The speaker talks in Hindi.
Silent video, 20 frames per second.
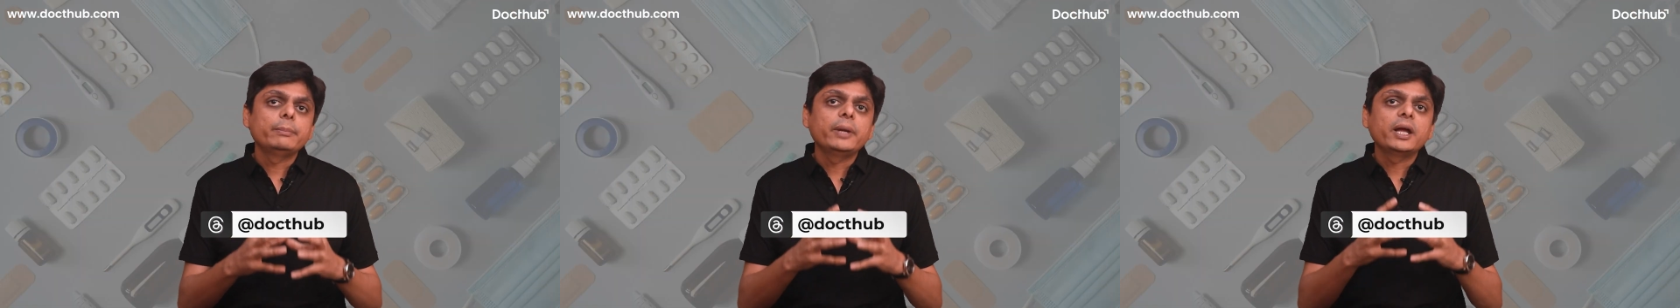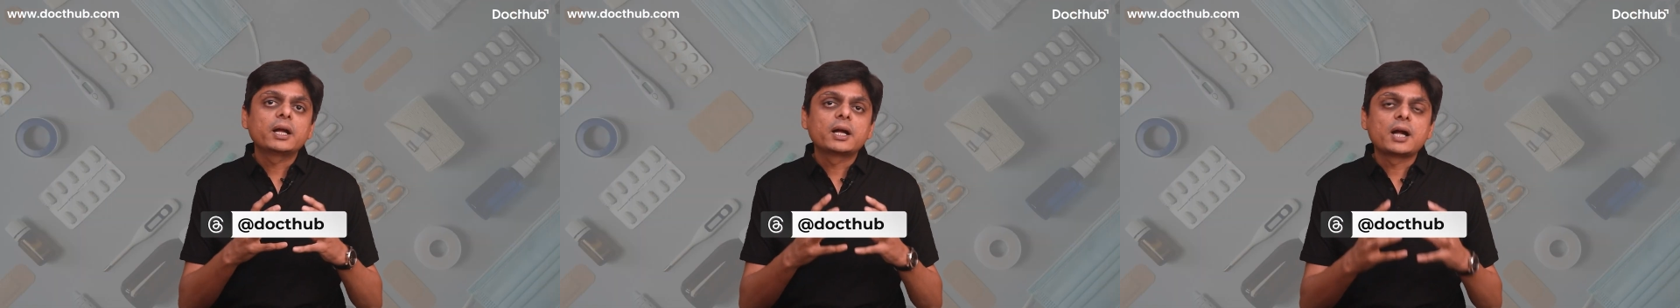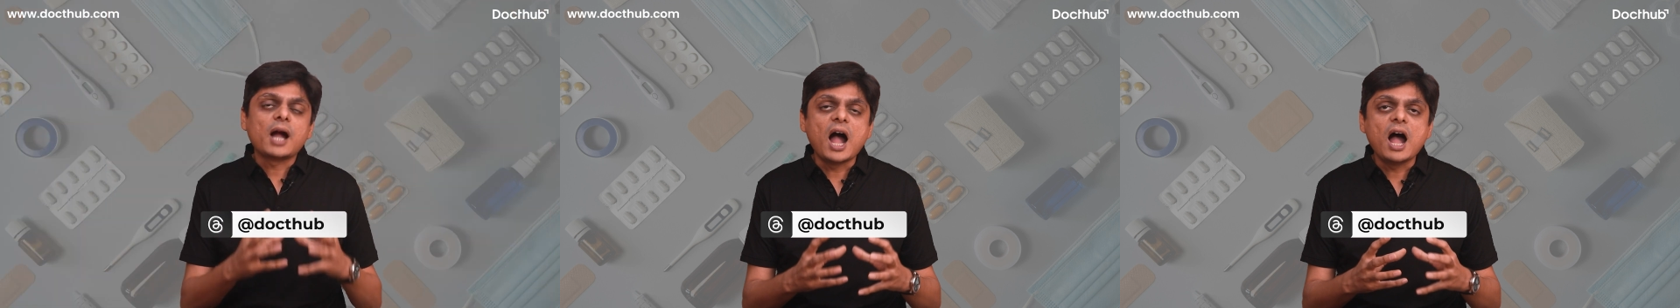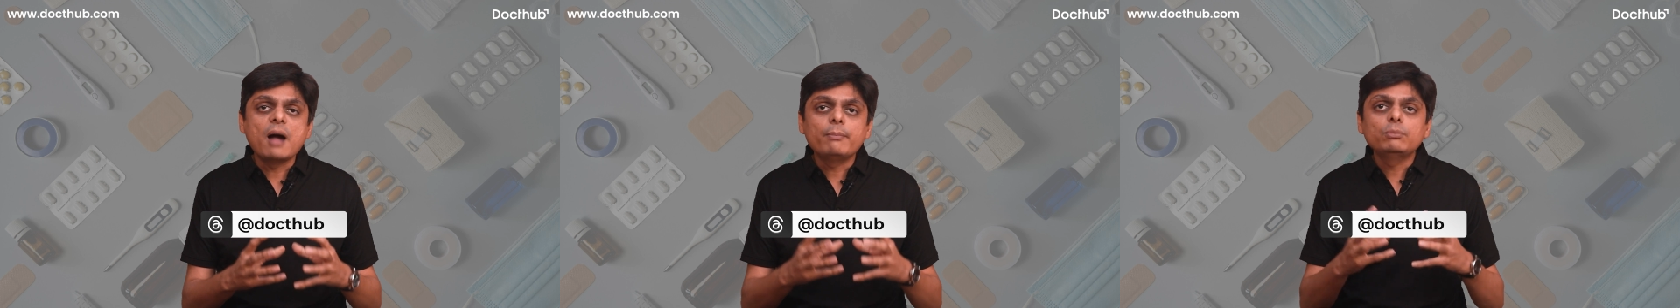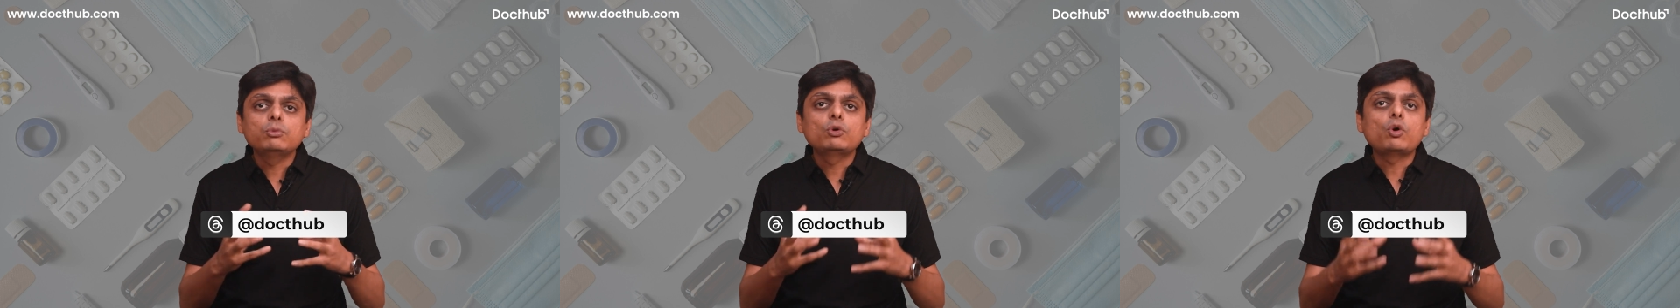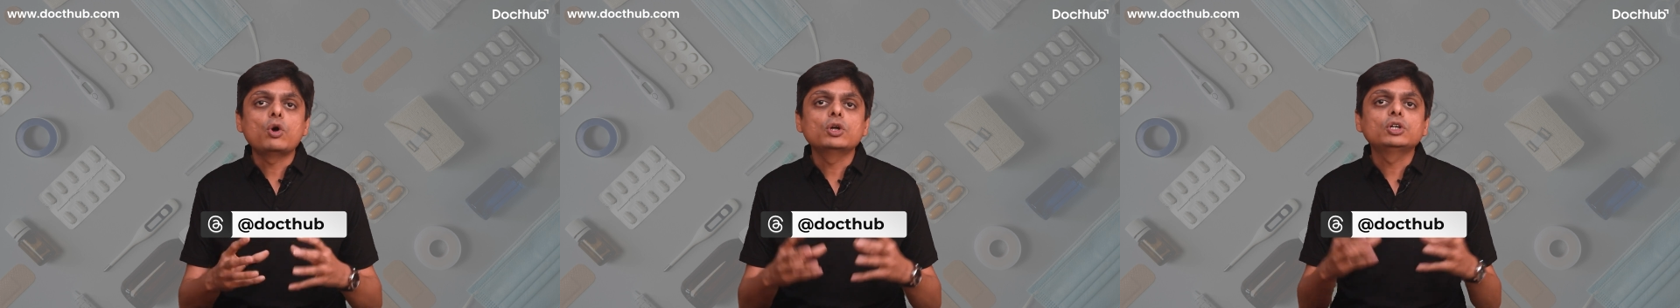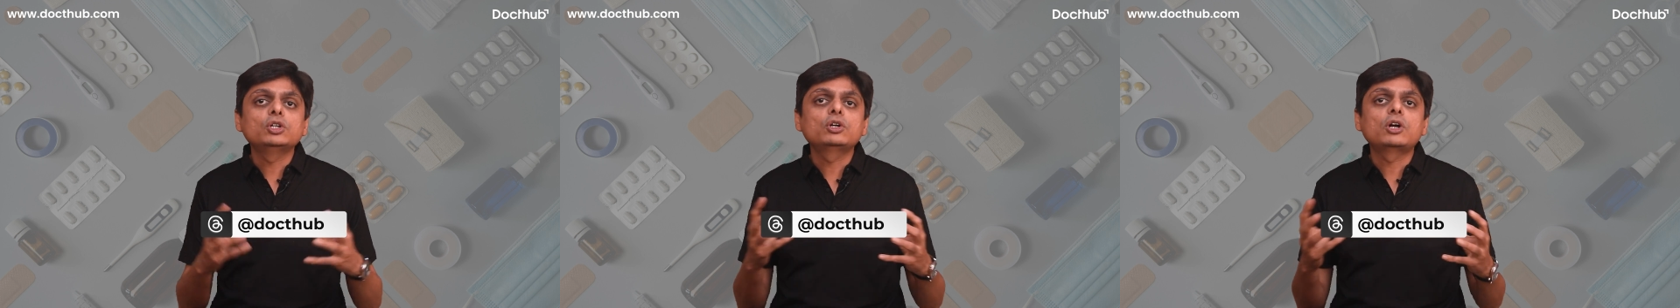में काम
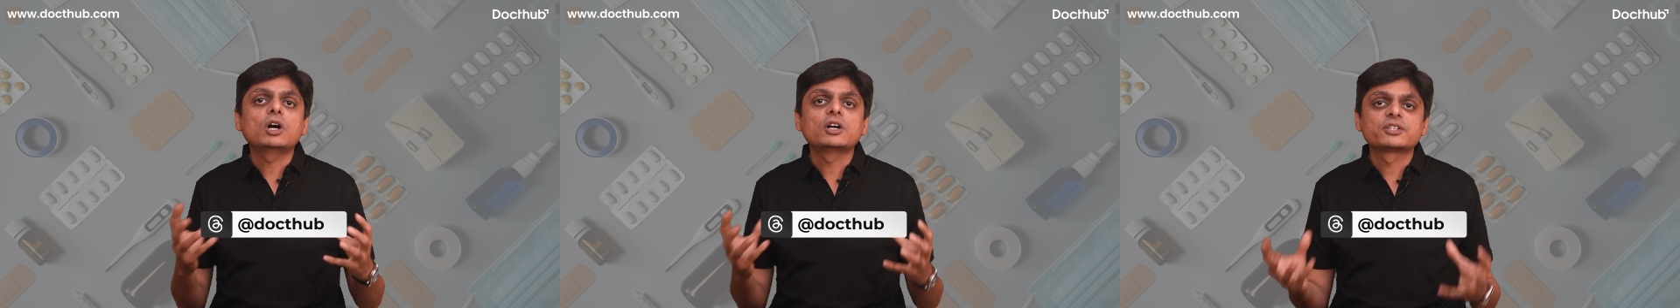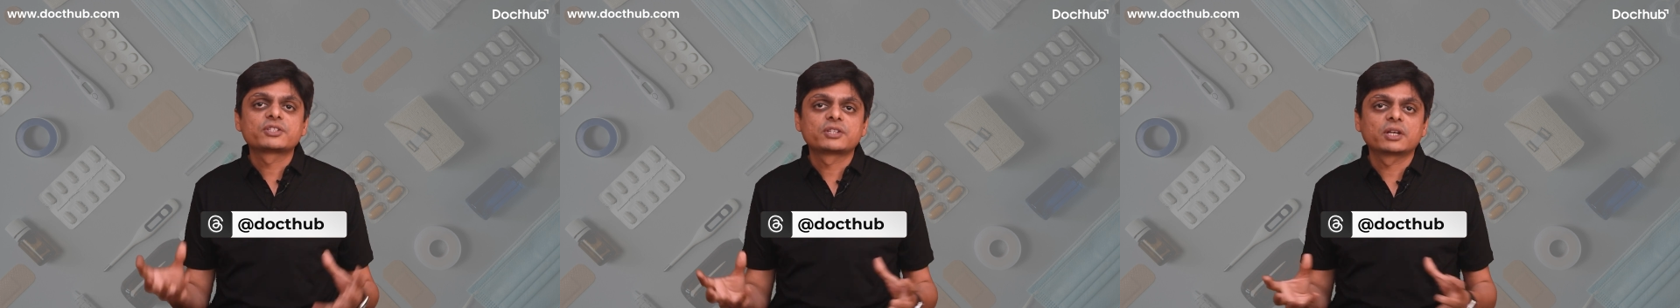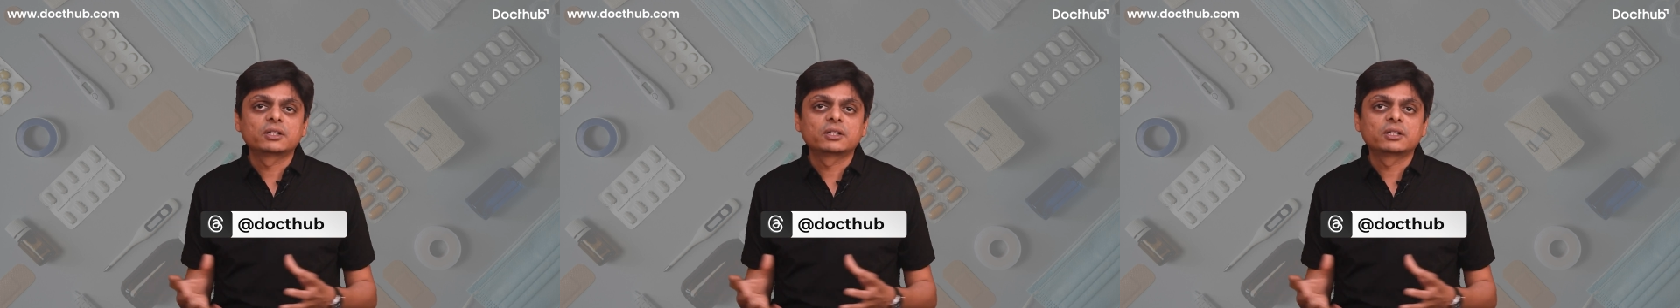कौन कर